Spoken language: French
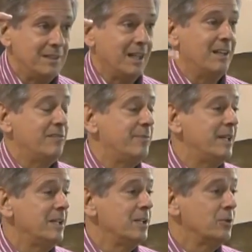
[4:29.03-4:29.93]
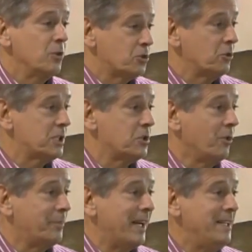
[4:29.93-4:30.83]
l'enlèvement de ceux qui
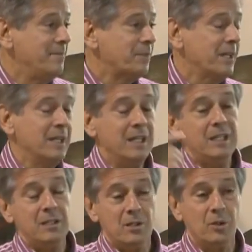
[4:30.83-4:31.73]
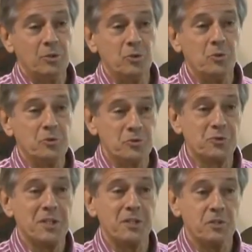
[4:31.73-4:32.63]
sont prêts, et le retour du
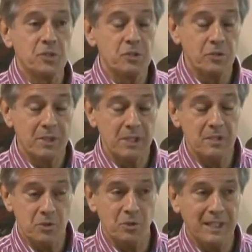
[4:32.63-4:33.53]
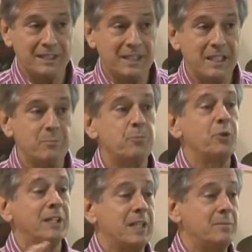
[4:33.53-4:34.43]
Seigneur Jésus-Christ sur la terre
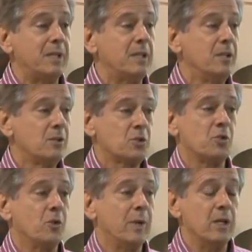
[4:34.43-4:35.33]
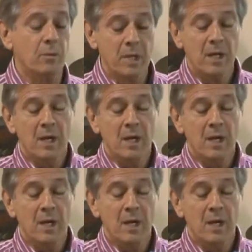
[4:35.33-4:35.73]
pour établir son royaume.